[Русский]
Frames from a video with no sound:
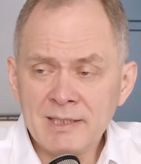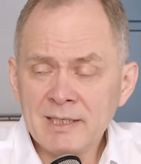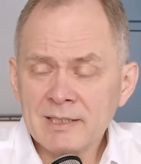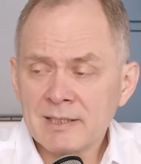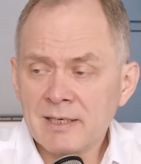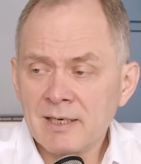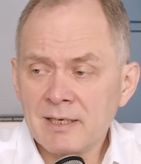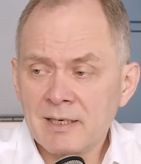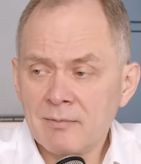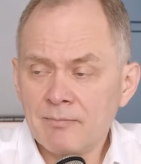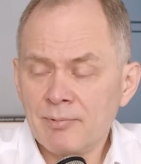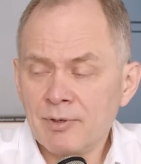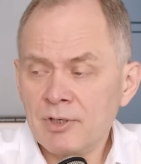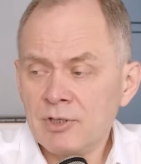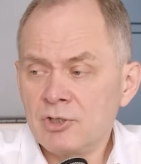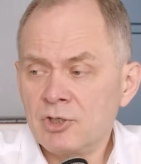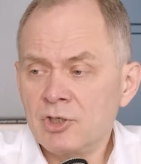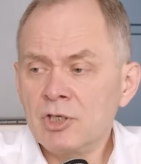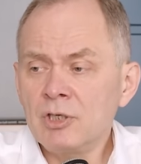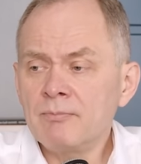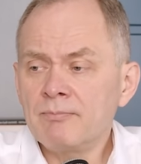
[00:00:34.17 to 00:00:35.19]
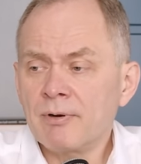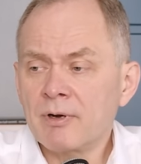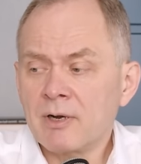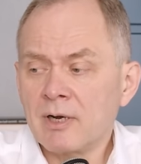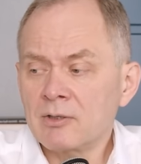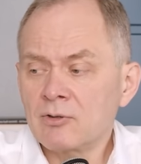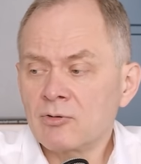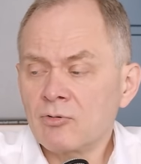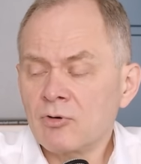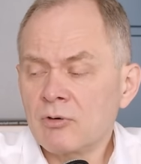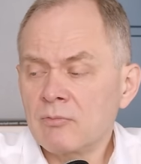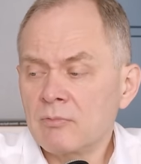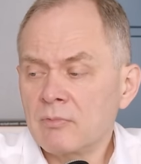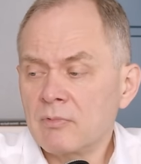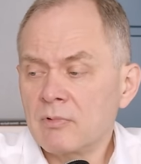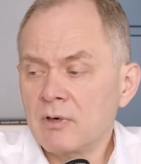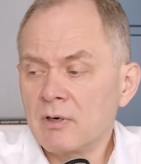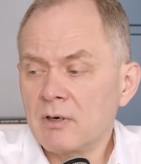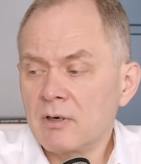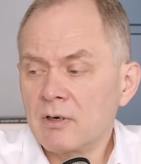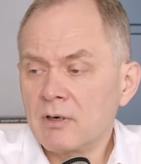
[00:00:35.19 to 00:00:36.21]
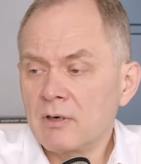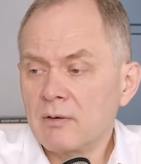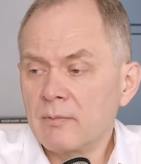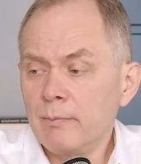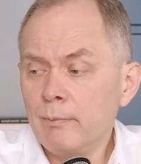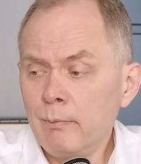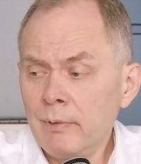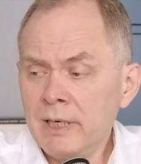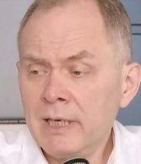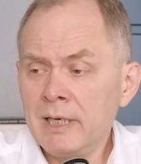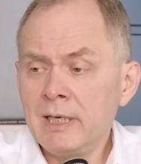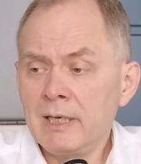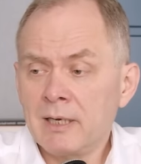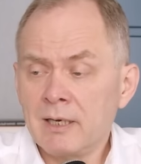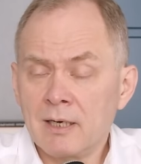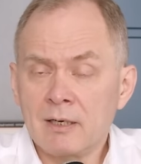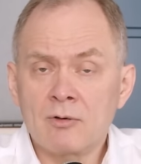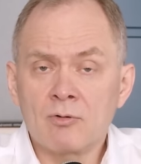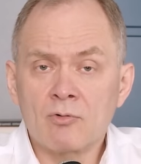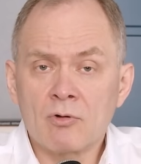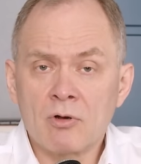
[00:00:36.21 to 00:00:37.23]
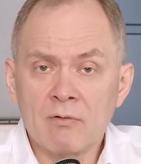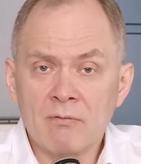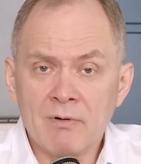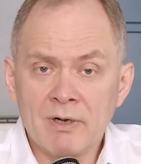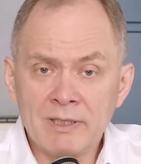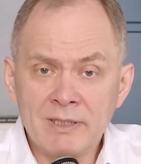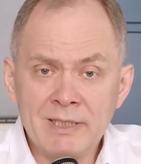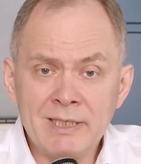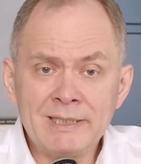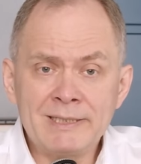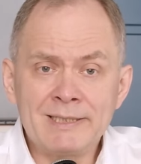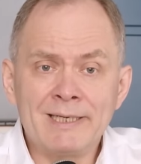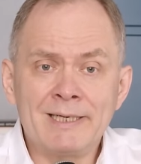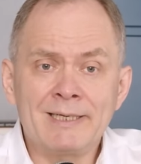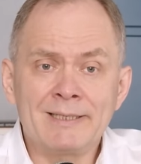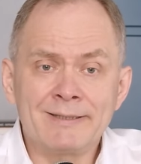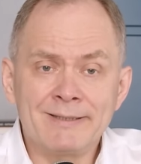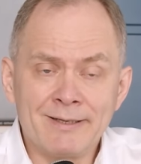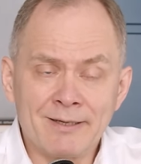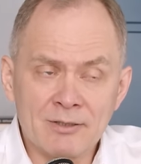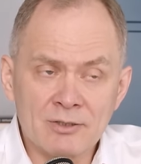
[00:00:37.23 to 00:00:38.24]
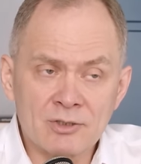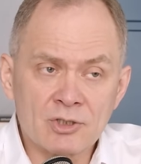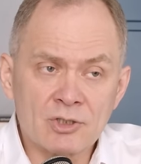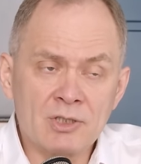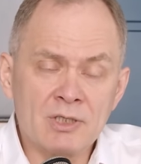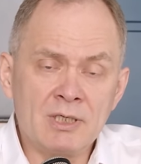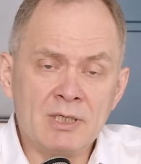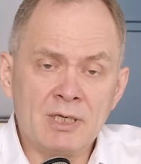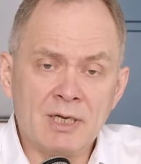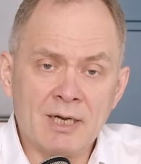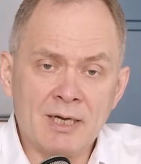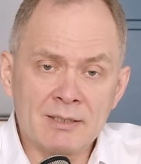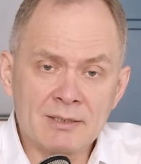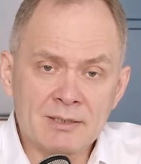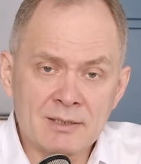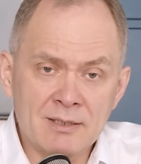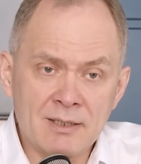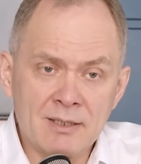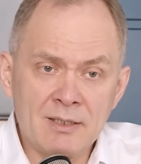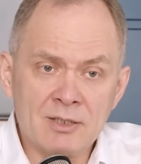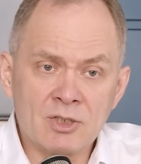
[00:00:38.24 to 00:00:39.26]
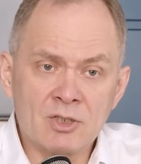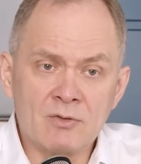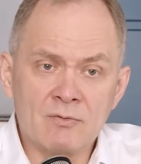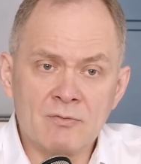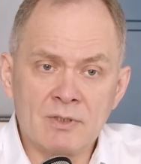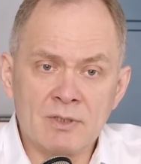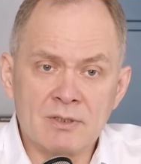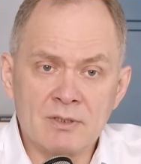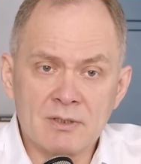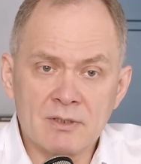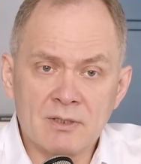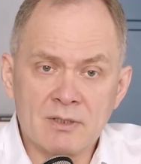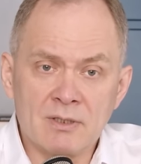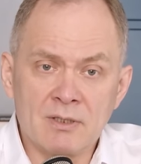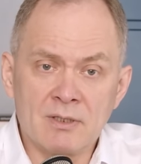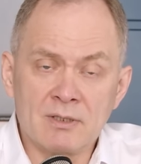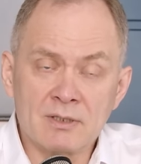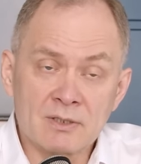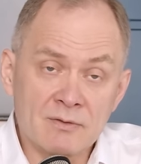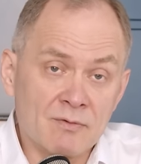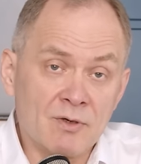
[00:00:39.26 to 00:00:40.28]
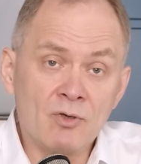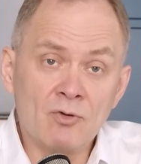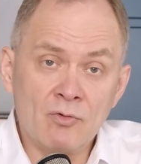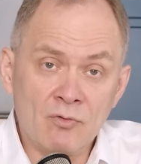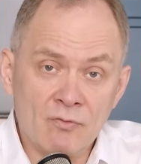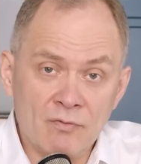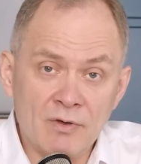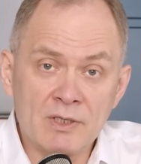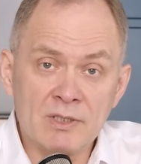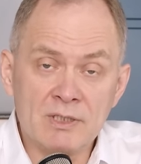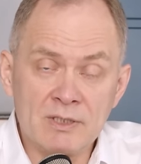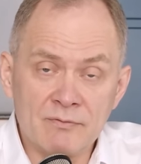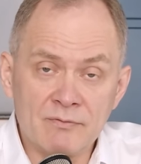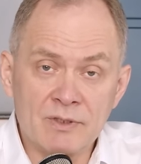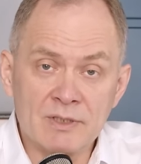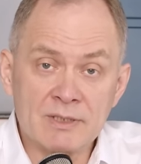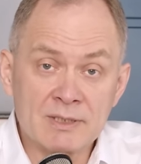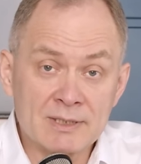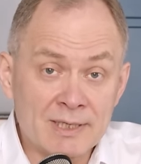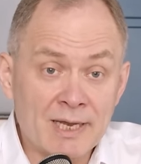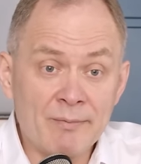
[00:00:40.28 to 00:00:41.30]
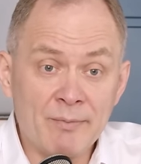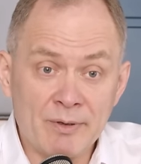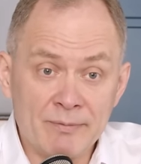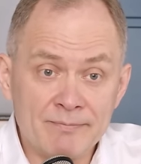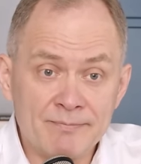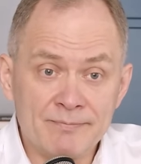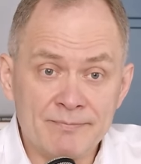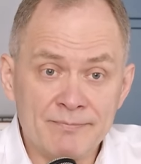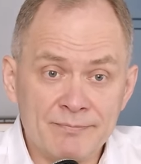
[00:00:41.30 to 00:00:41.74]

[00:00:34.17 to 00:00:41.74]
несколько причин, по которым мы, как руководители, должны отслеживать э, свою эффективность сами.